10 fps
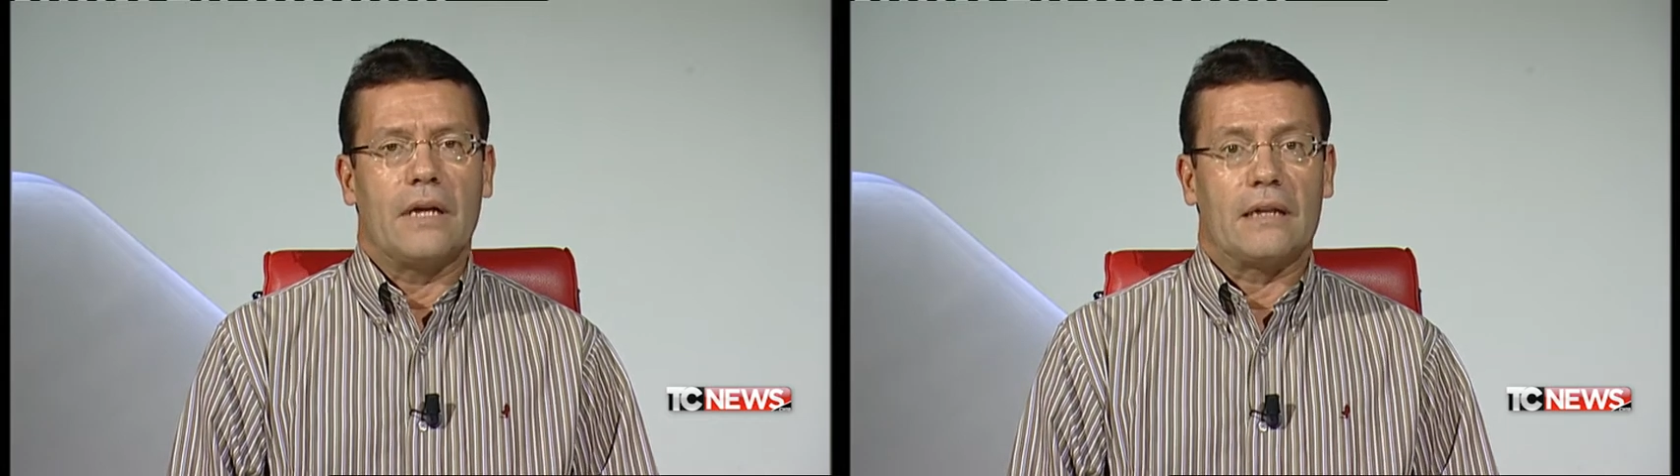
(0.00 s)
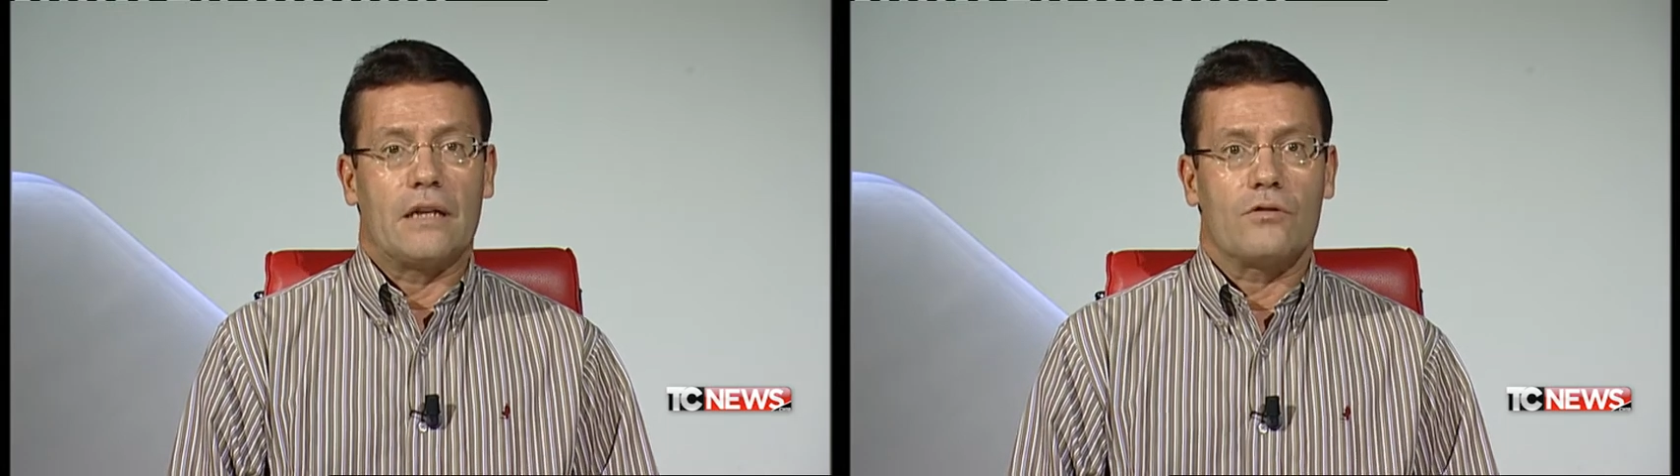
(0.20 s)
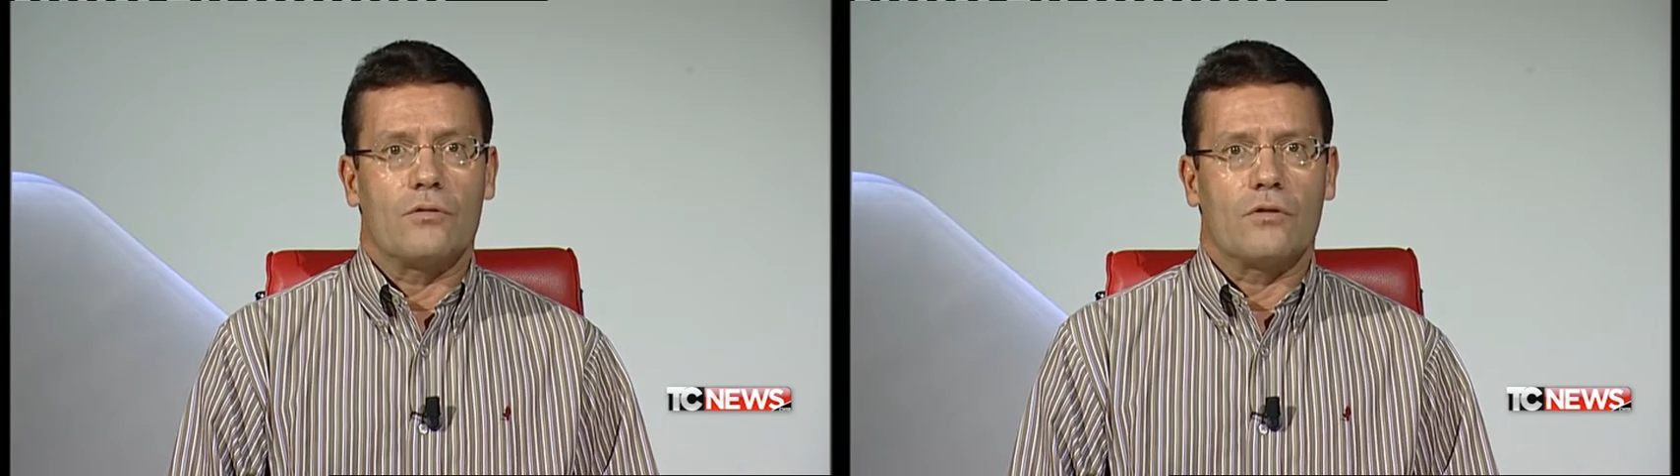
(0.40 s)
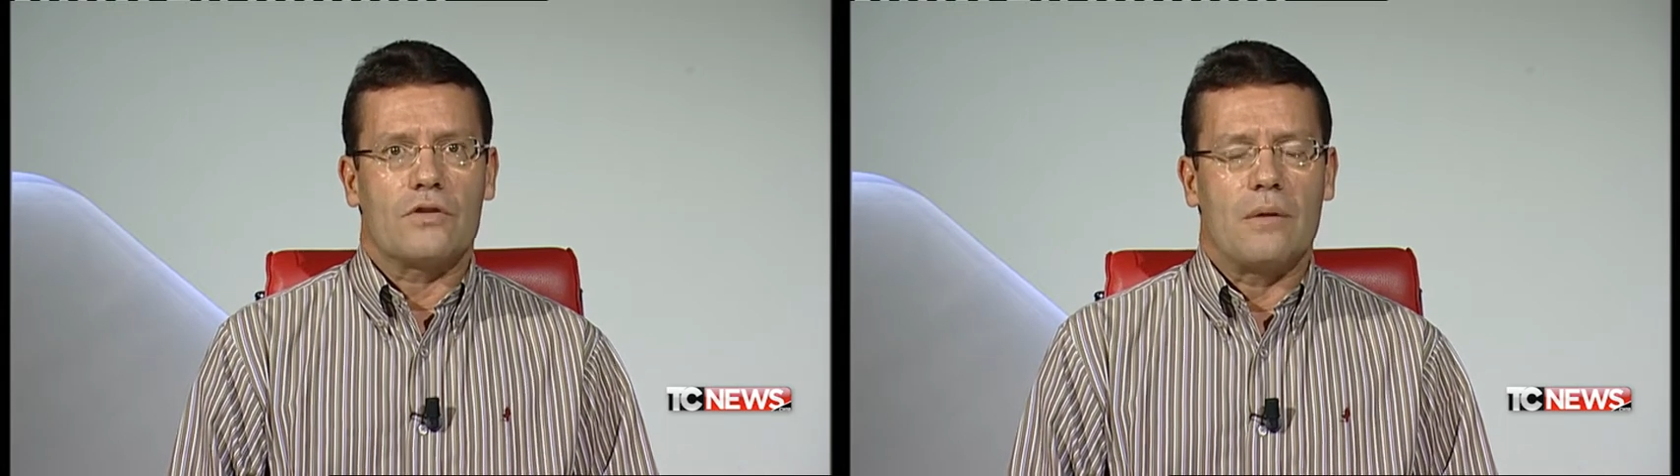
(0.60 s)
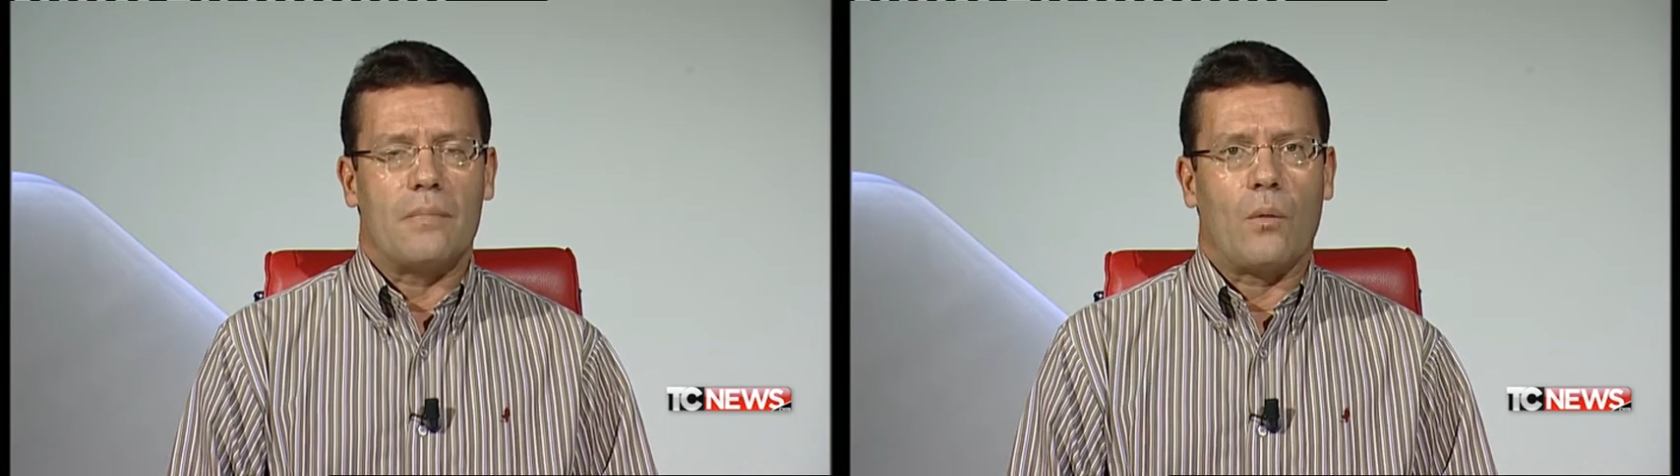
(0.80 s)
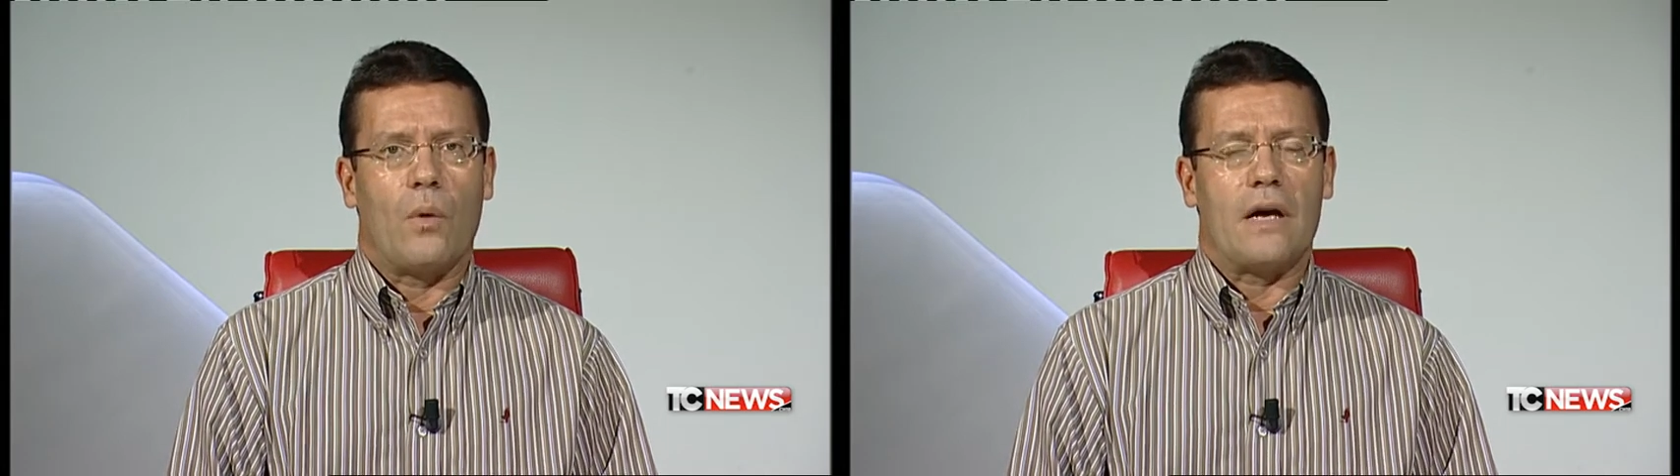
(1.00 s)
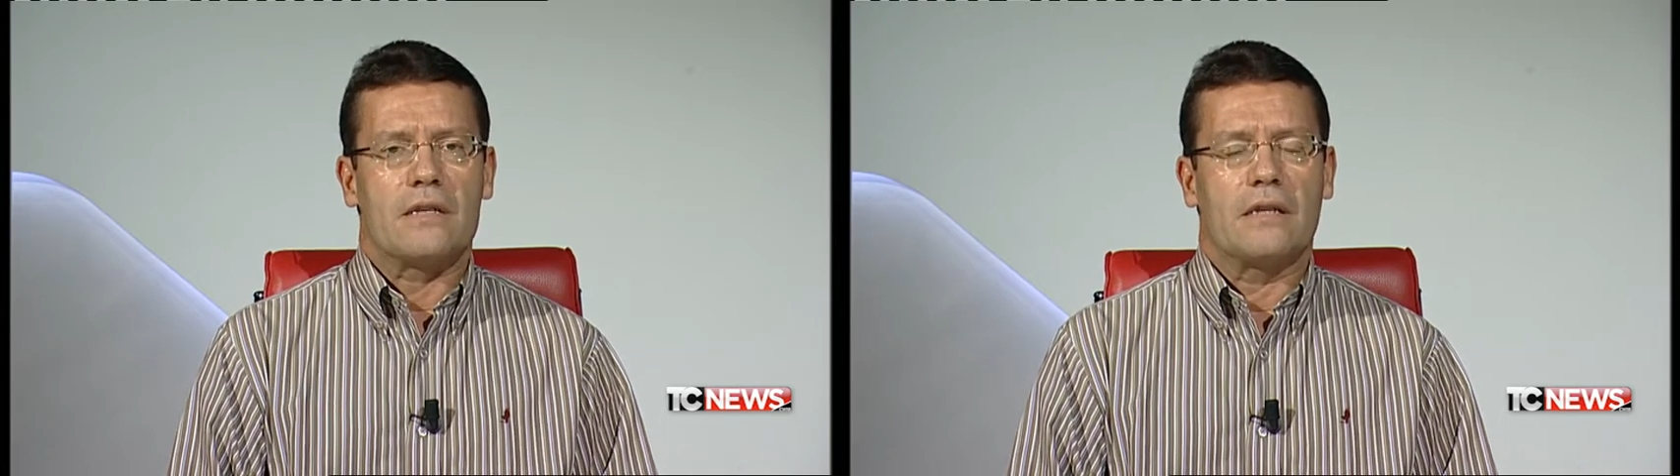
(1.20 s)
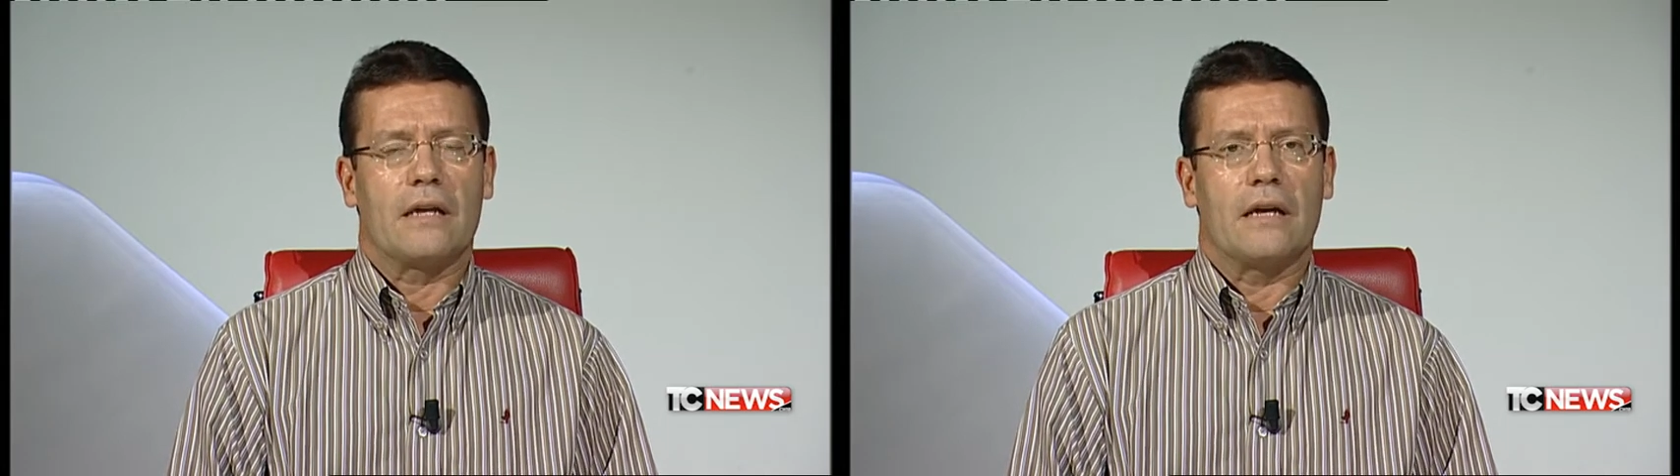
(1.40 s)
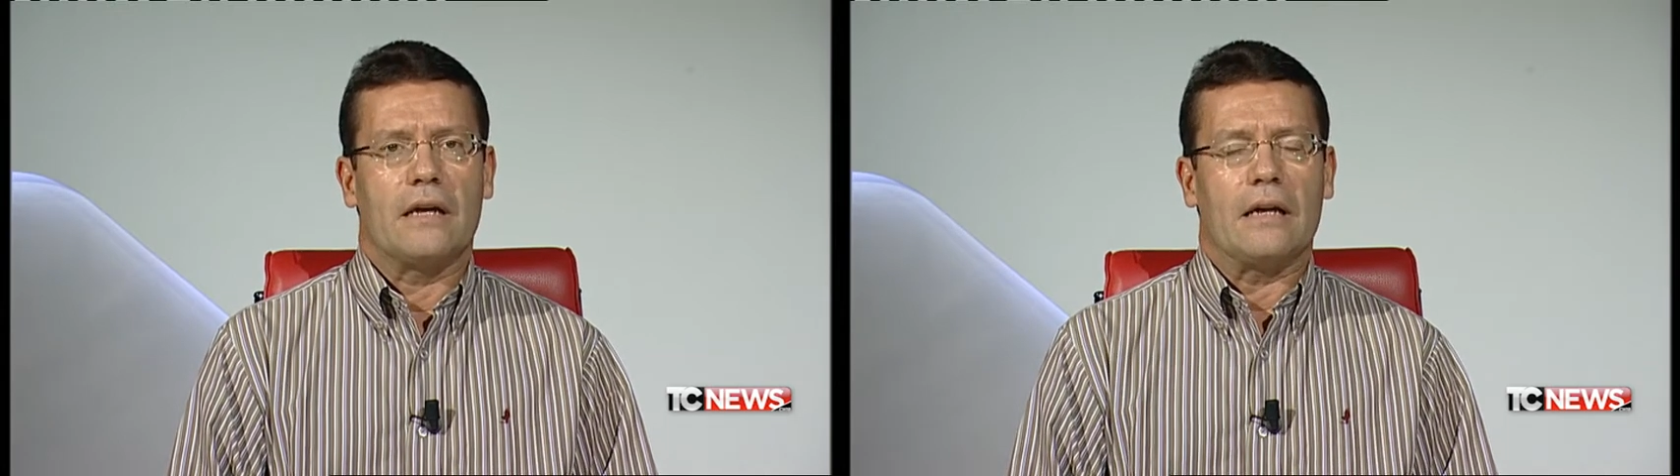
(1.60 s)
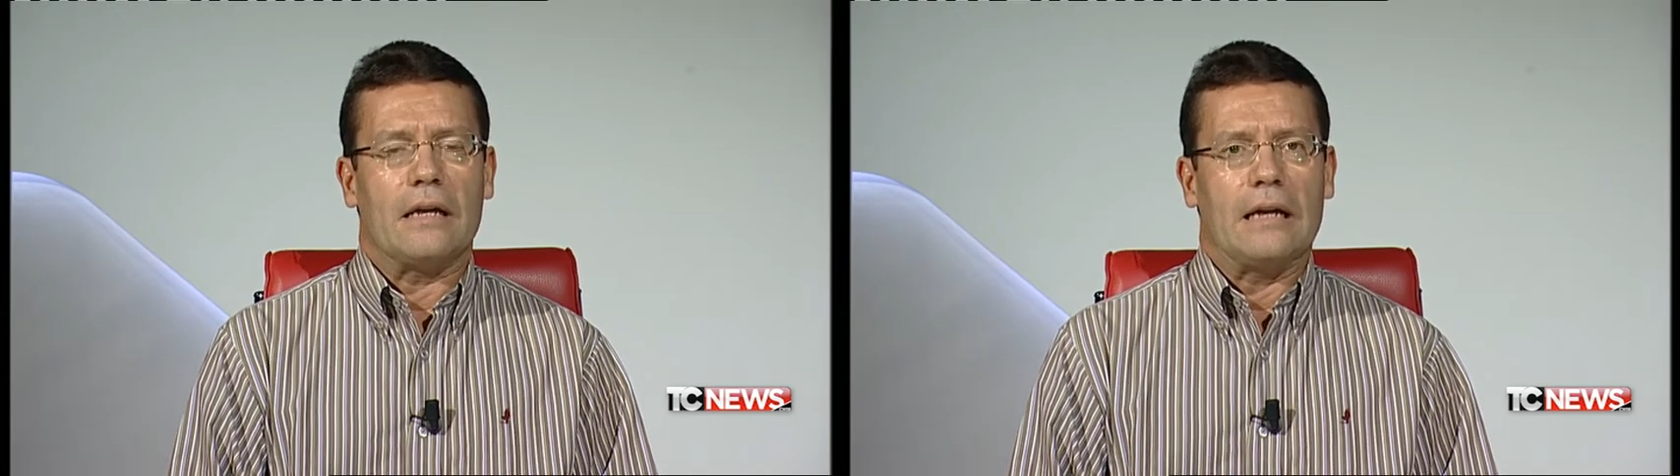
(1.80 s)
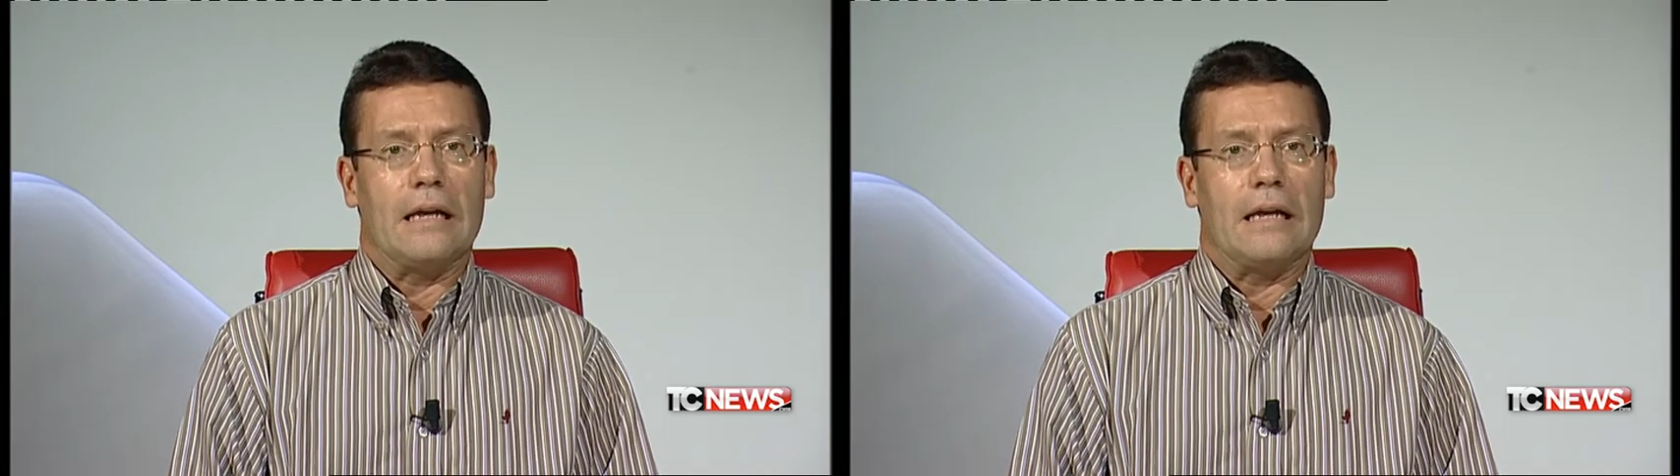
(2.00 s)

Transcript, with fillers: adesso sembra quasi che eh,